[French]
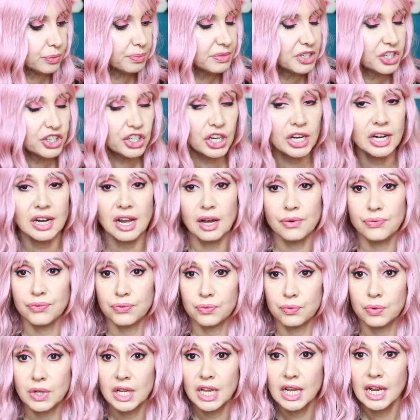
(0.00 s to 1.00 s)
Michel
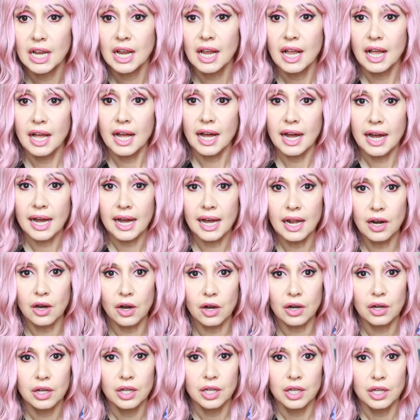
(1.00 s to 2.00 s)
Lafon.
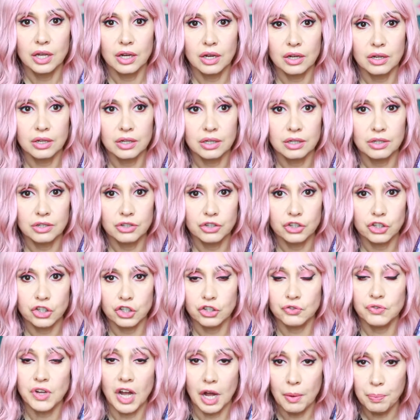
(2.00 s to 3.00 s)
Alors, euh,
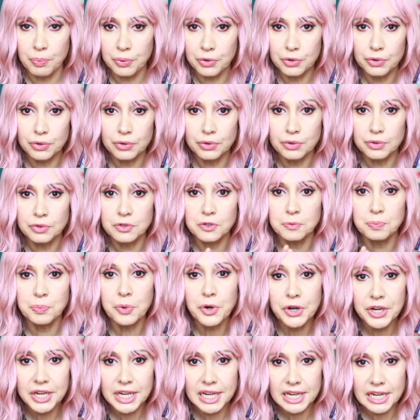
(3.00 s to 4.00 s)
je vais un peu
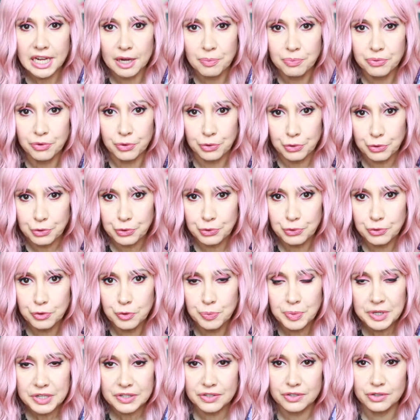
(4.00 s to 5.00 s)
spoiler là pour le
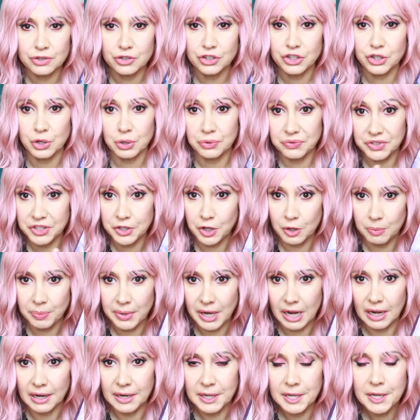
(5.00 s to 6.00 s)
coup parce que j'ai envie d'en
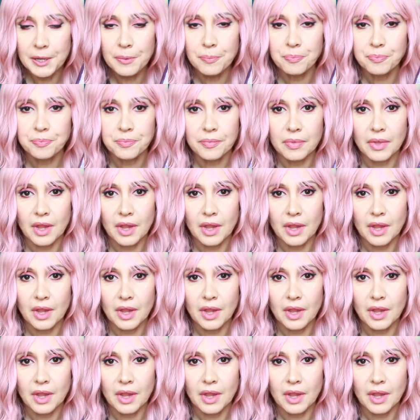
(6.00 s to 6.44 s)
parler.